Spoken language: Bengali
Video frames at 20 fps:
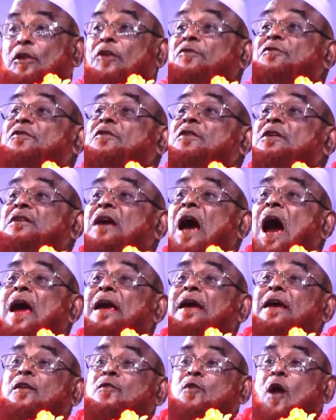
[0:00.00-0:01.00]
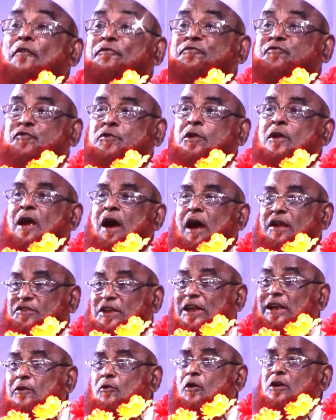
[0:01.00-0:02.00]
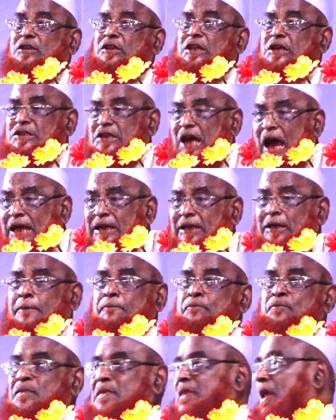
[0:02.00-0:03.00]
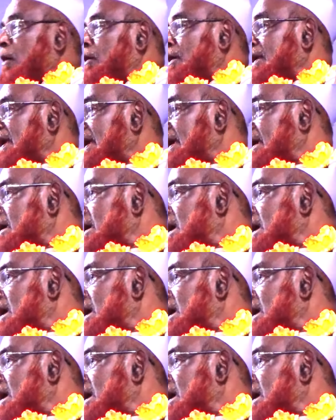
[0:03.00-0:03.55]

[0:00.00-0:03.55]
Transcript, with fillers: তস্কিয়ায় নফ হাসিল করতে চাই তাহলে